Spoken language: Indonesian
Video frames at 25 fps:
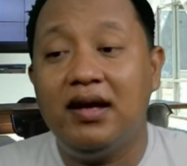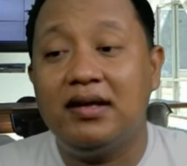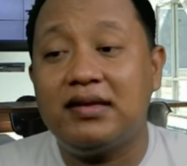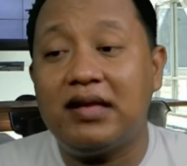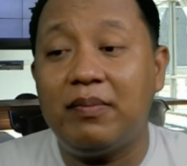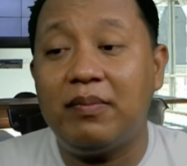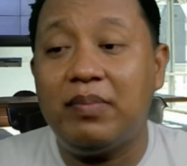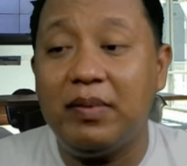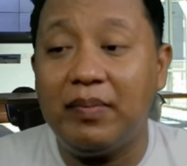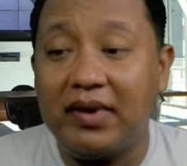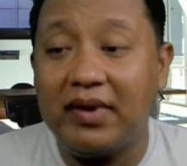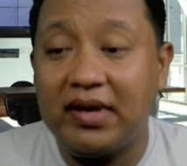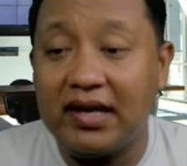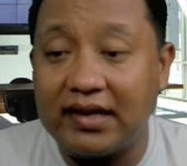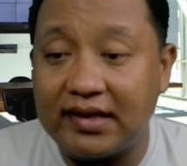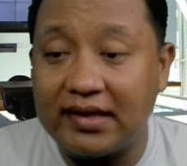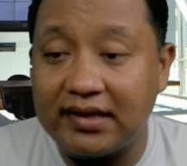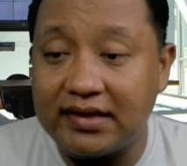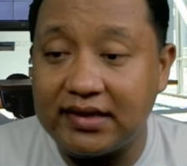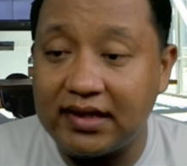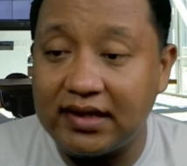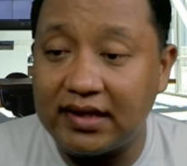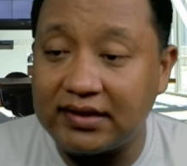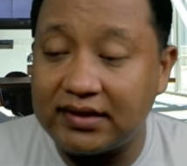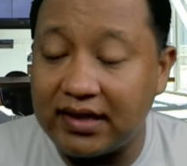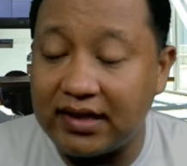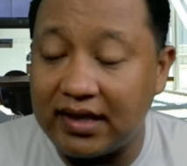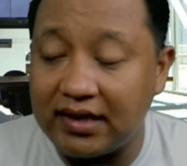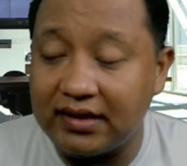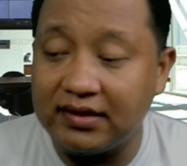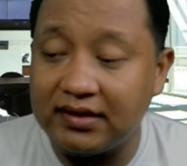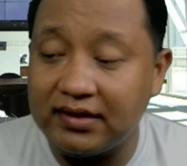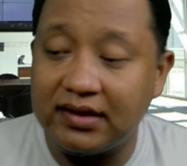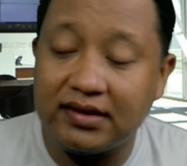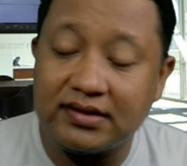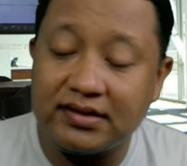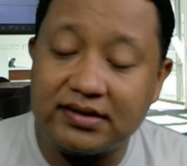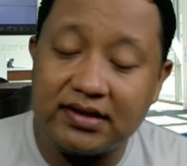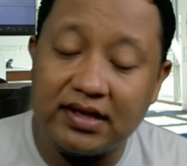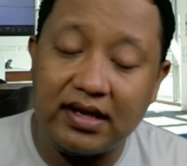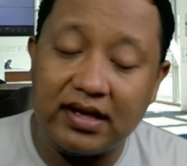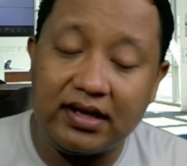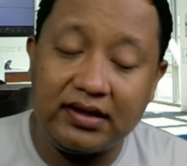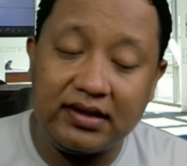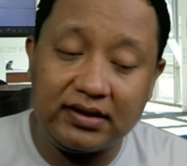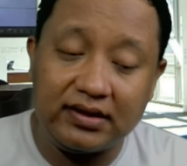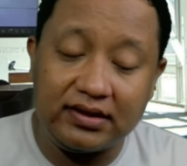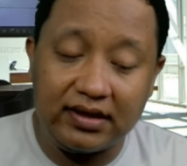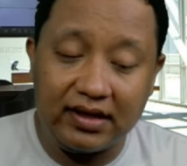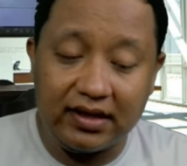tapi pada kenyataannya
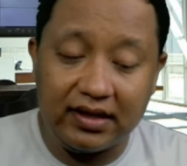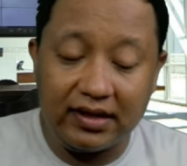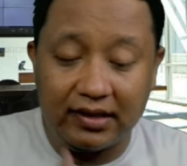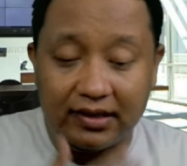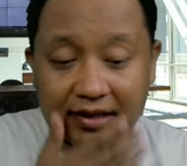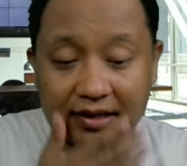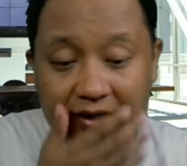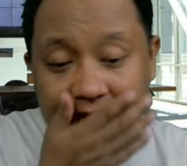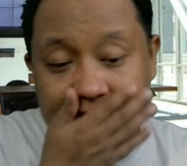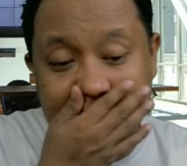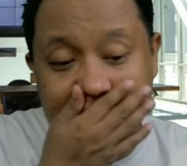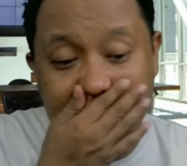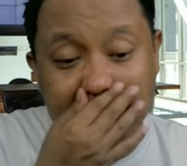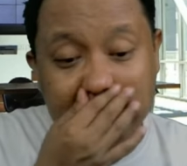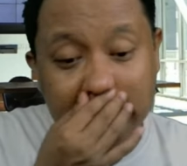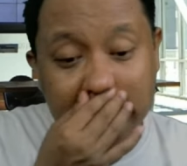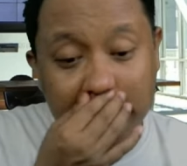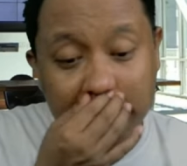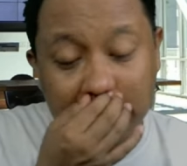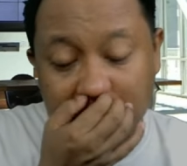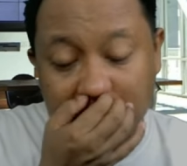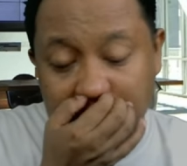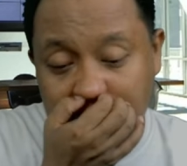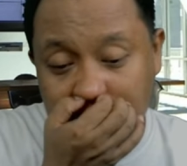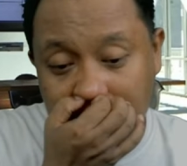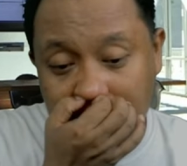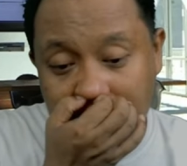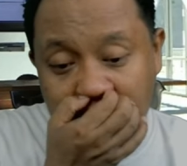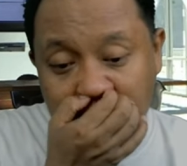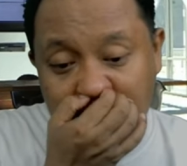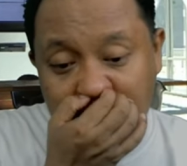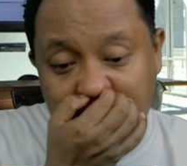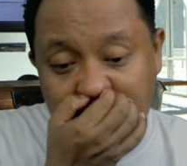sekarang kita lihat saja begitu. Yang